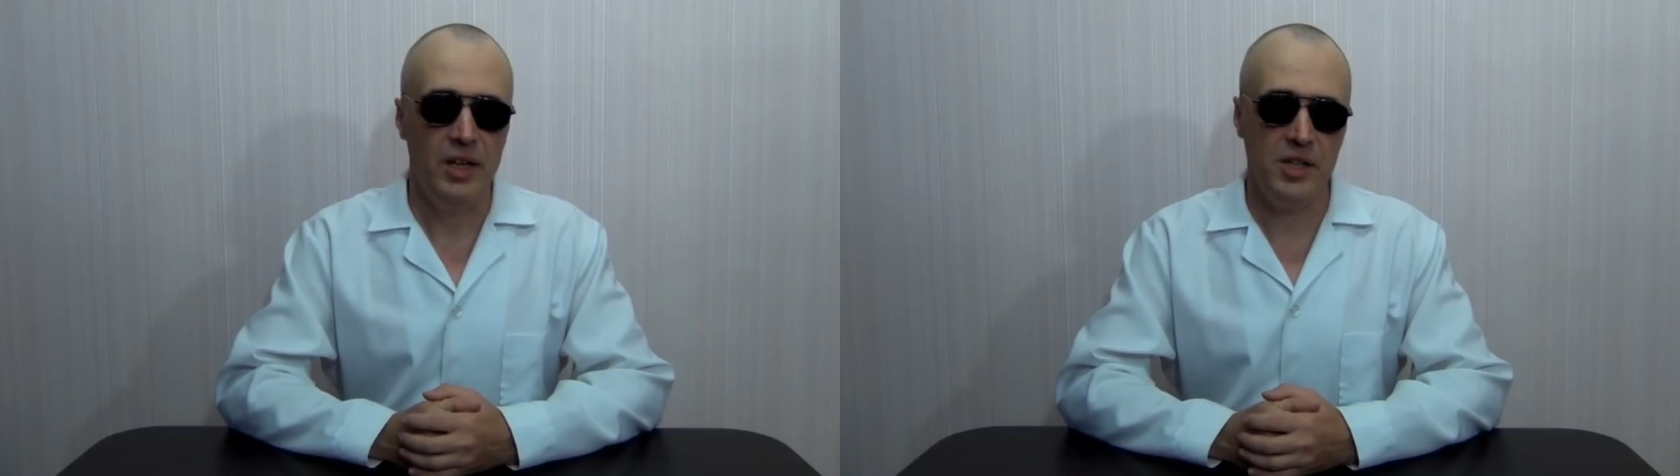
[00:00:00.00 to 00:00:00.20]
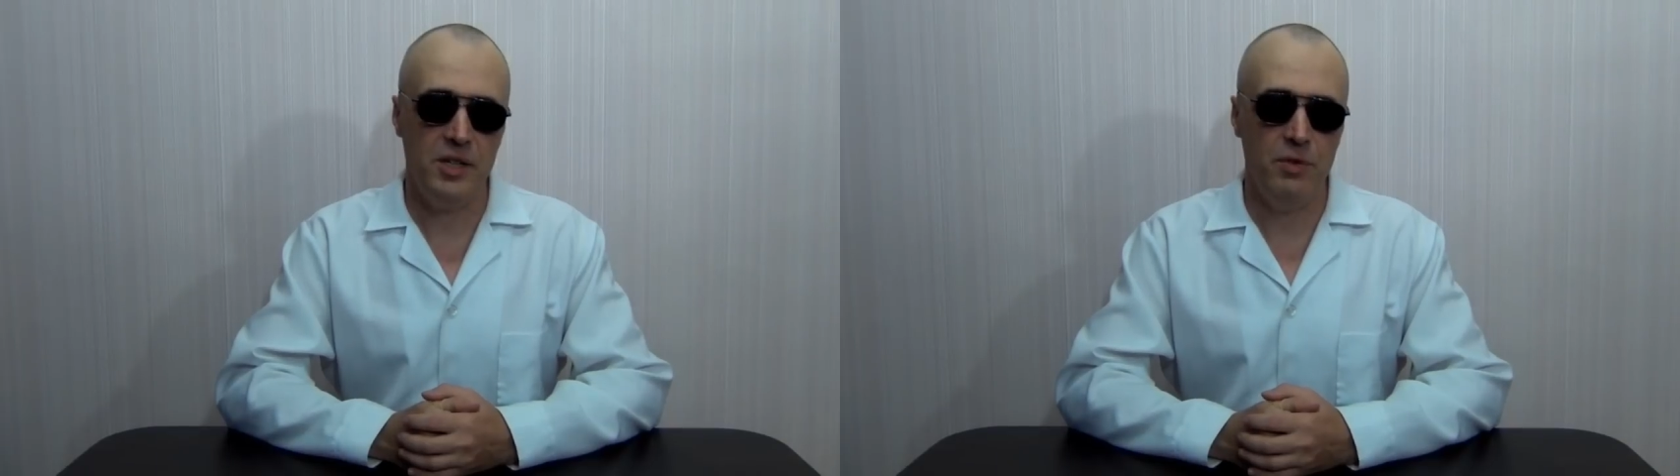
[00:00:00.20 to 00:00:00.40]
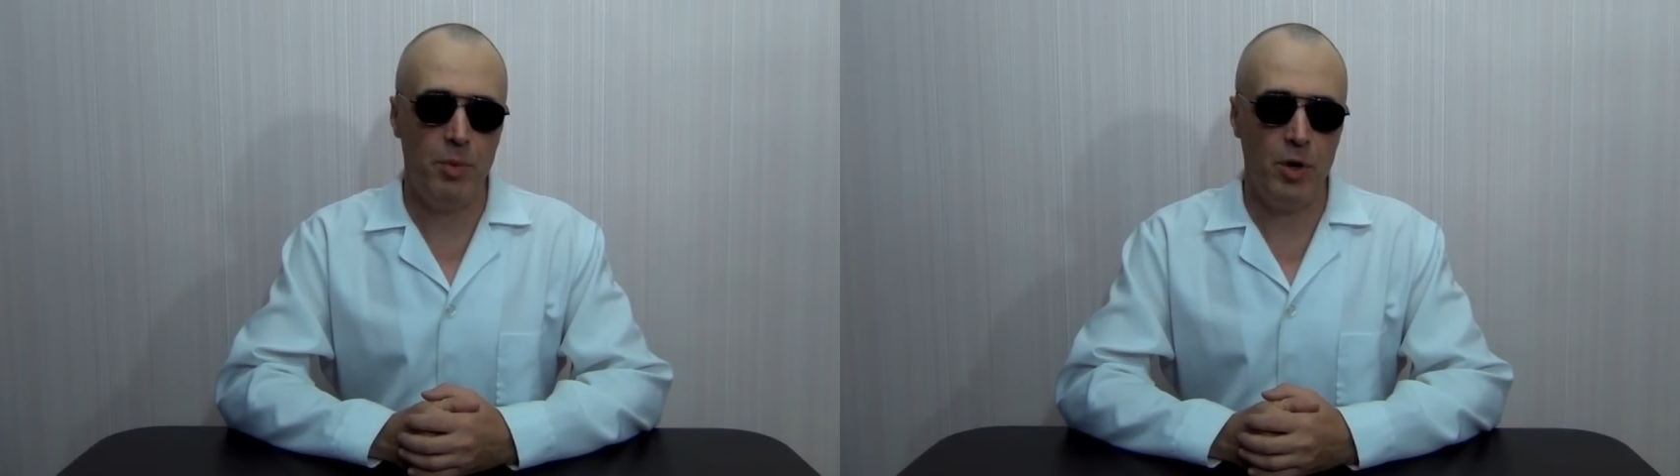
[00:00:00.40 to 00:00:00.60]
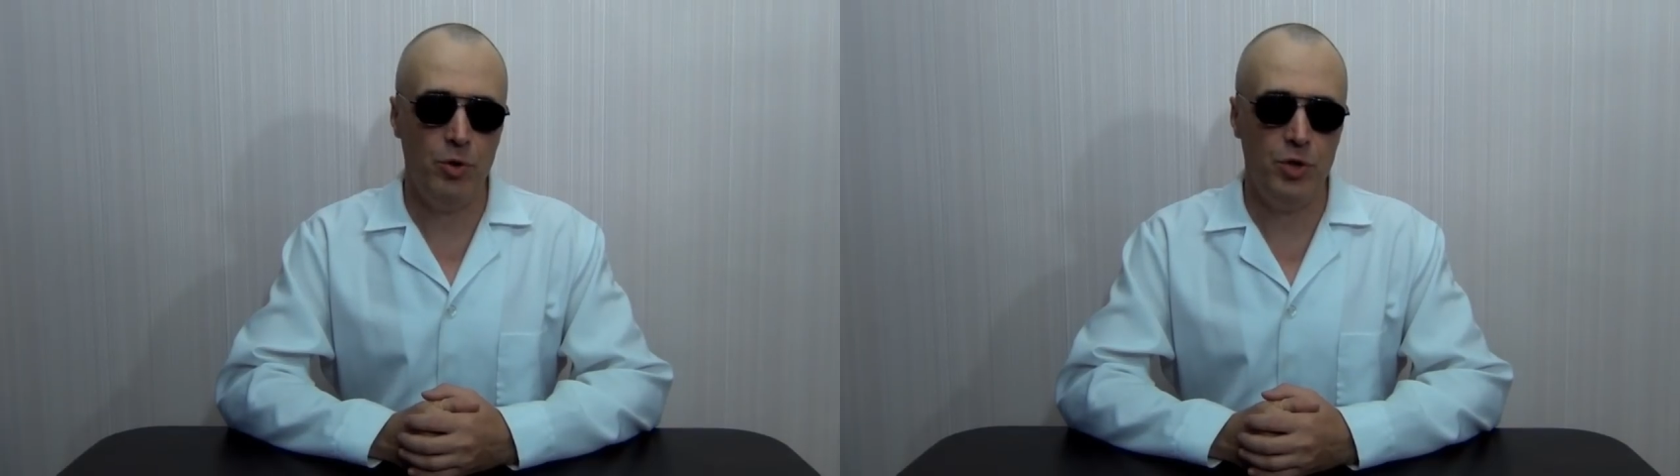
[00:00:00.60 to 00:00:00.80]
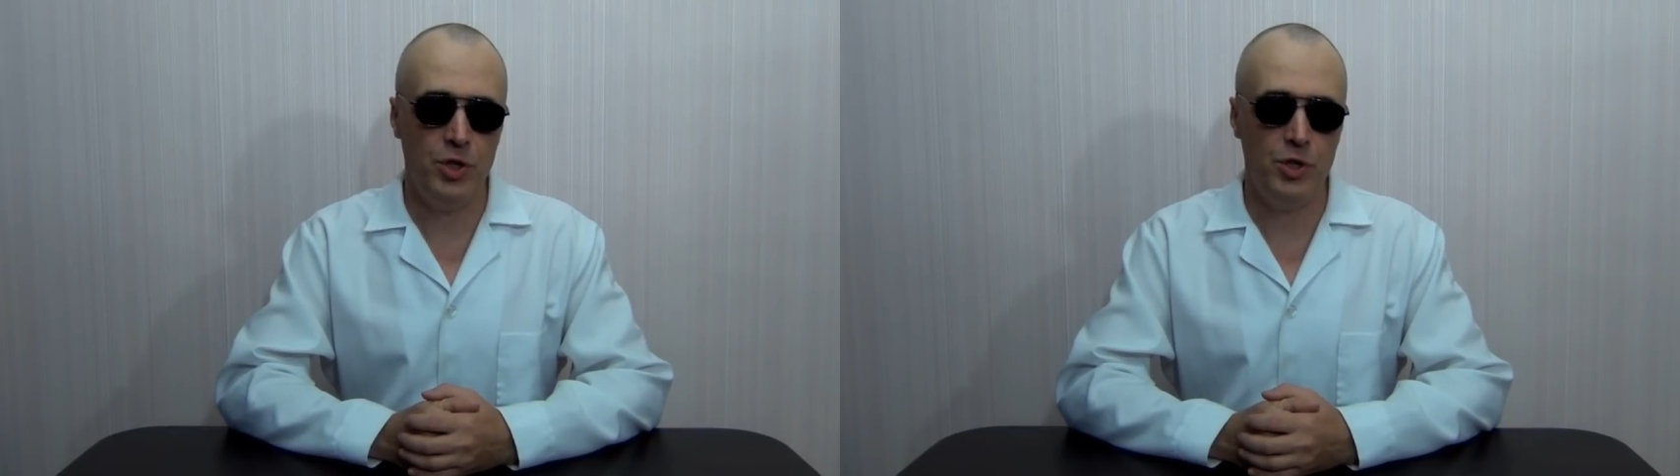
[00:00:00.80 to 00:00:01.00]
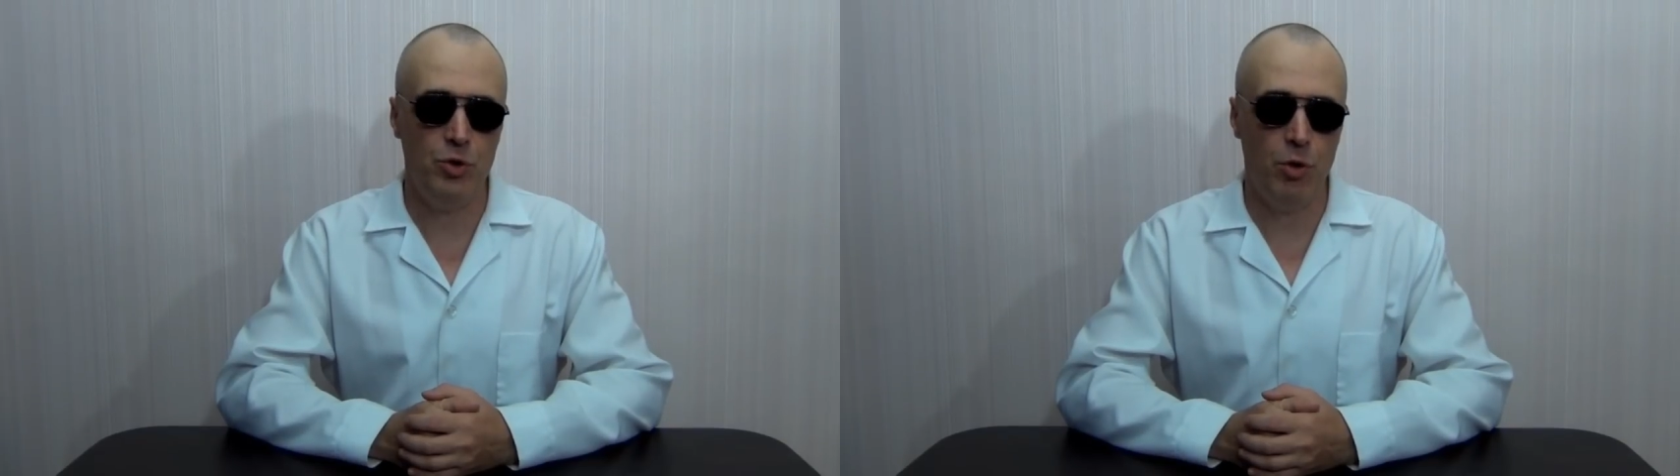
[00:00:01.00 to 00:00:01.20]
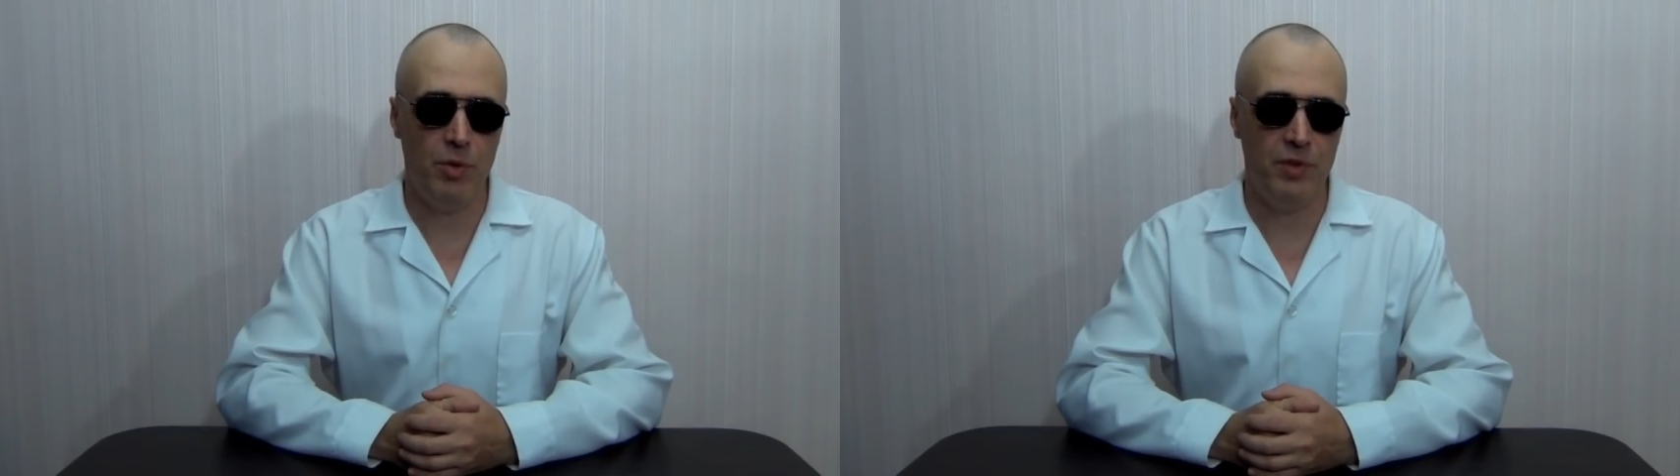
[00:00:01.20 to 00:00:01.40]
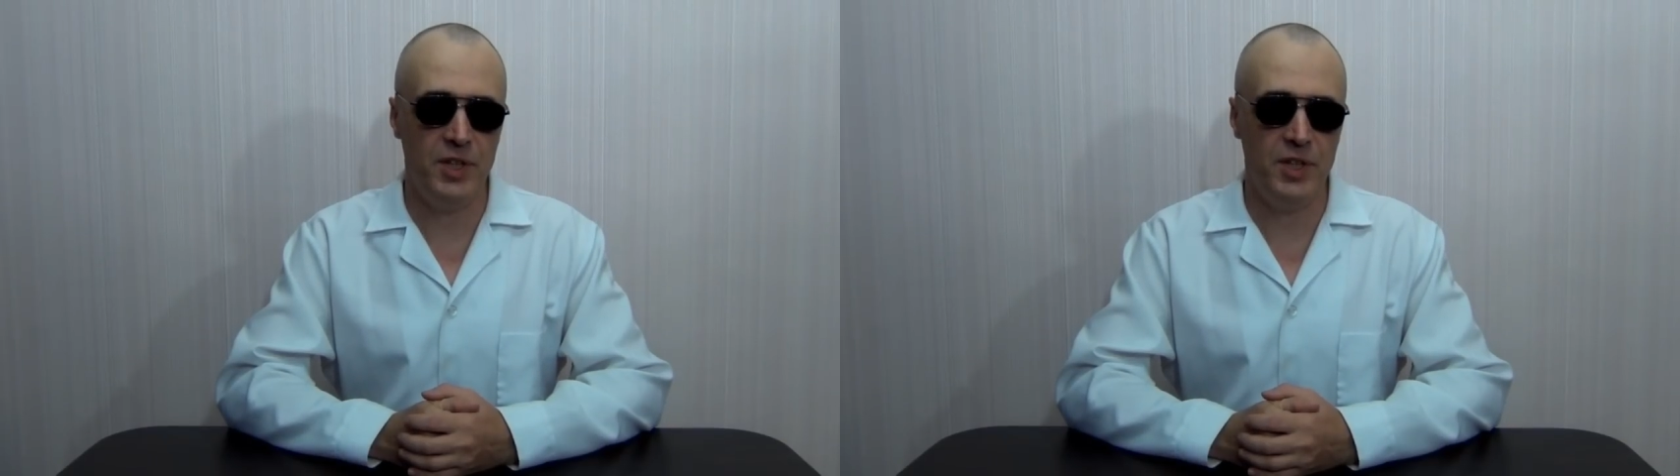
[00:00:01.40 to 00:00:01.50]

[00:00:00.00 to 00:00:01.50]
Если вы пороетесь дома